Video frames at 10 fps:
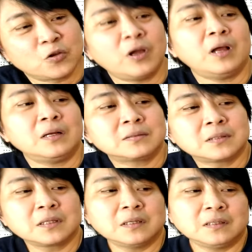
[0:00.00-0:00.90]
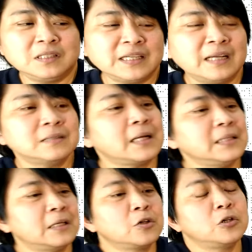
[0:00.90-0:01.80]
对，这个应该大
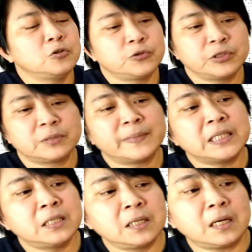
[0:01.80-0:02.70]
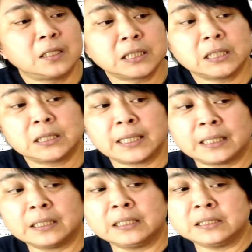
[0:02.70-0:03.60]
家都会去，什么二条城
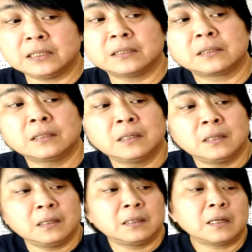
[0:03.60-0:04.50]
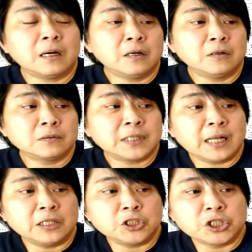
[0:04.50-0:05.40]
啊那些的，然后
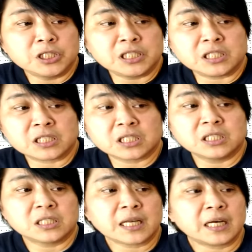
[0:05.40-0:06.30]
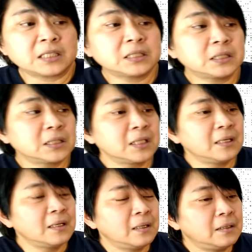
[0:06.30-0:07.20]
再就是锦市场。
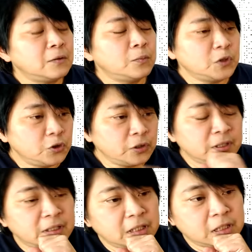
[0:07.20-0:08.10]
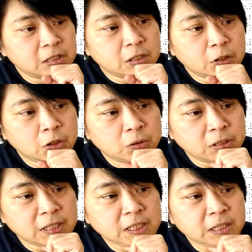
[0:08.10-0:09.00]
那我们去的那个时候，
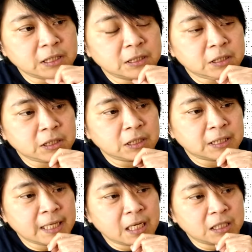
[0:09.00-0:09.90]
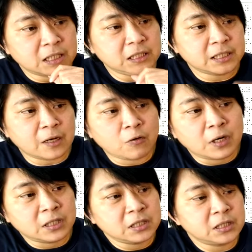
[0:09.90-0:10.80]
天气就是刚好是赏
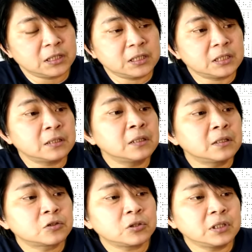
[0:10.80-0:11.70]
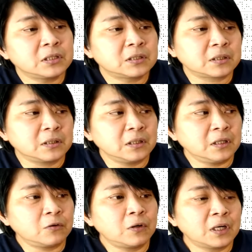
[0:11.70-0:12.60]
花的季节，所以整个
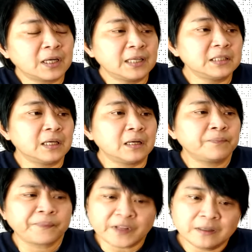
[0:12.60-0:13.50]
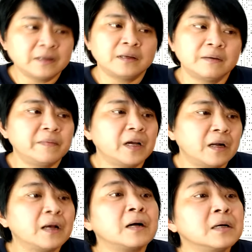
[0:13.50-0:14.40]
樱花看起来很
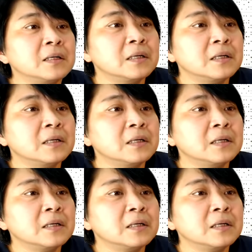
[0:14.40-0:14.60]
漂亮。